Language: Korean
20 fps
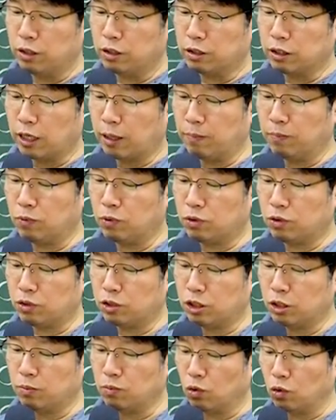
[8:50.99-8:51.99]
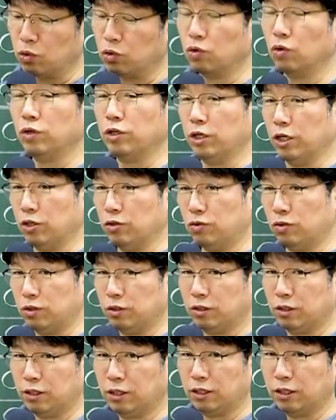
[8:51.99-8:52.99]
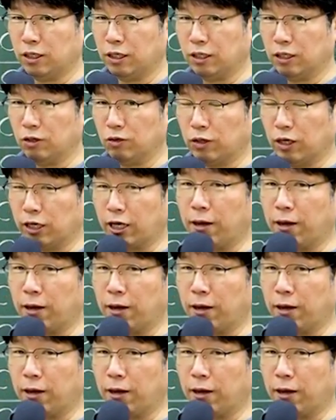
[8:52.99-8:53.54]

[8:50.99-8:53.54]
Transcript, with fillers: 3.5톤 이하죠. 그러니까 이렇게